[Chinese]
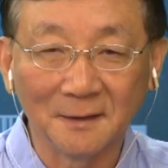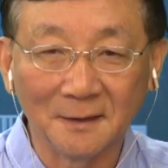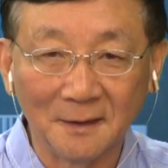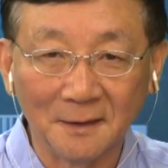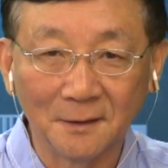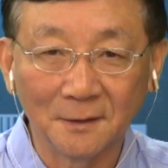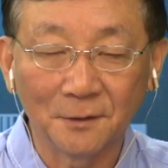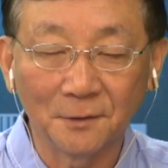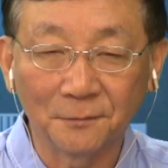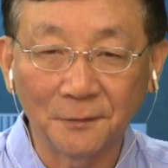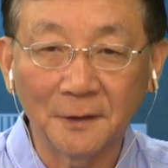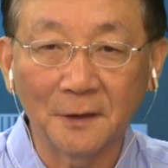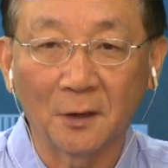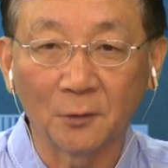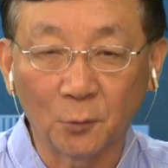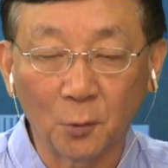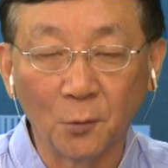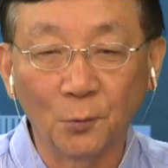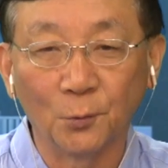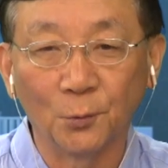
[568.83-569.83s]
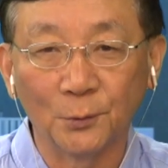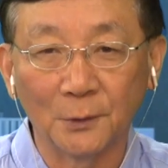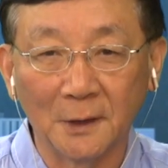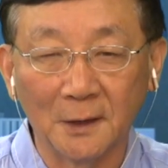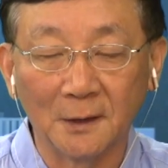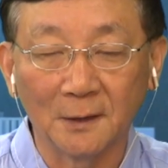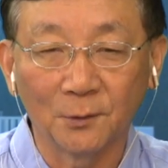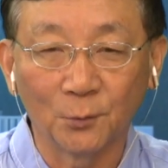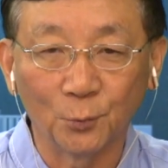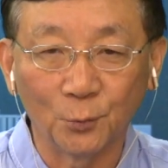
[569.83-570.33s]
的人是非常痛苦
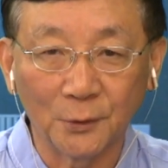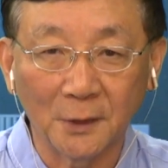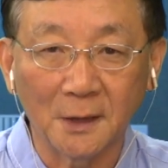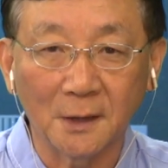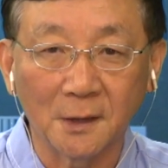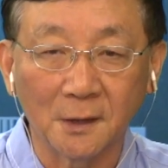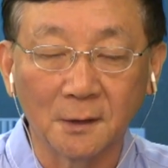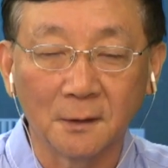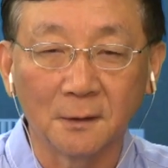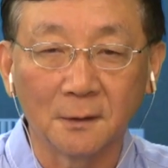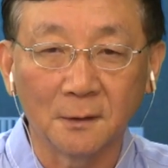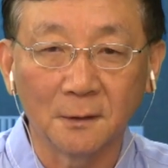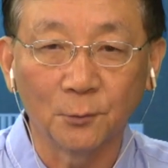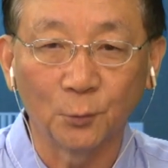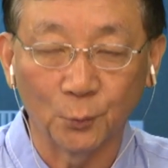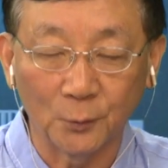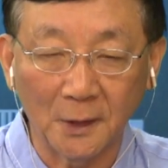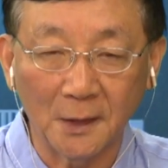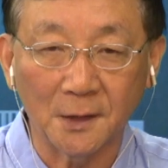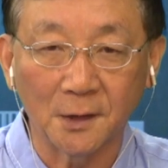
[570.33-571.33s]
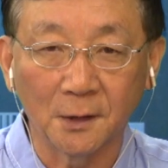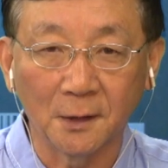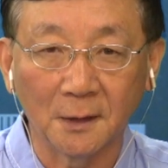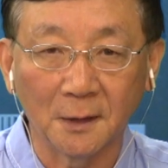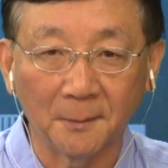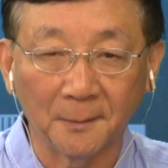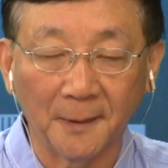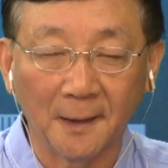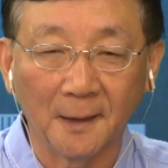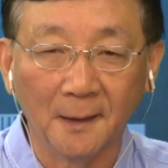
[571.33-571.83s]
的，堵在车堵在车
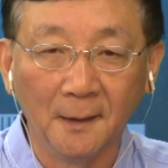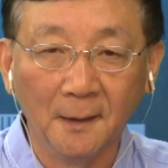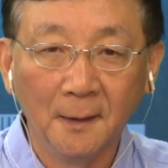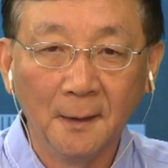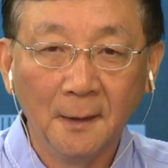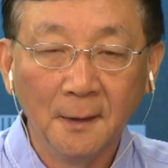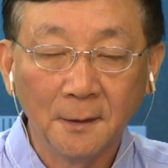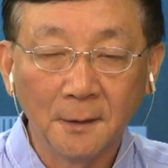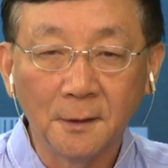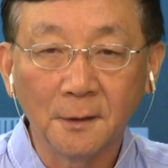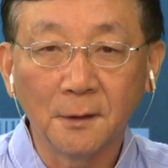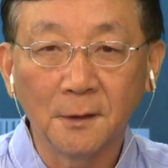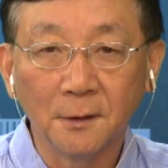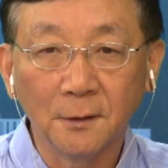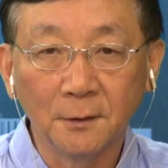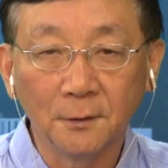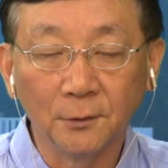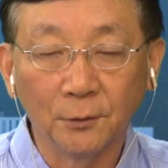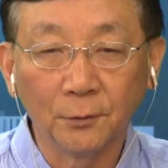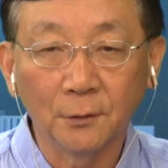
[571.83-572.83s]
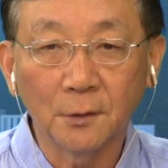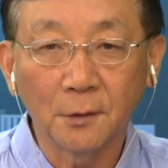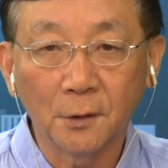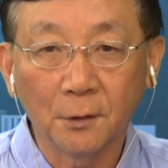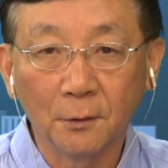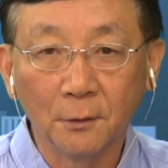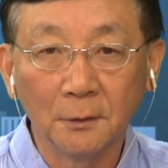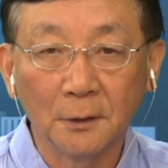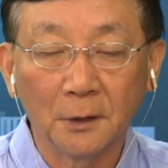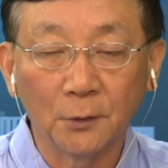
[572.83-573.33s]
里边。其实有的
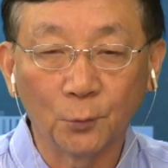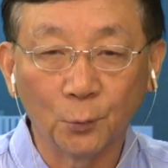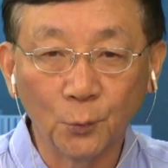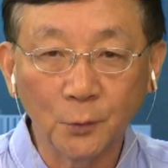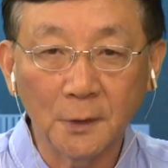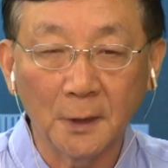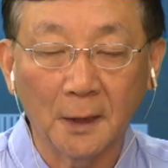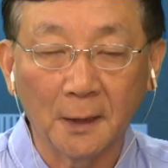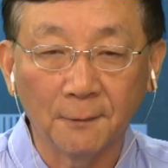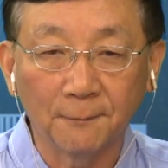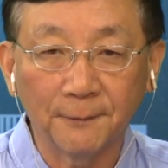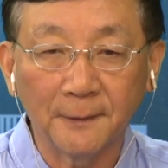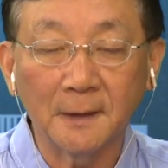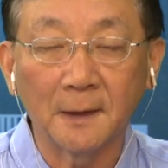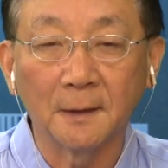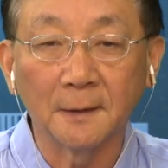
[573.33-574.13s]
时候呢，堵起来非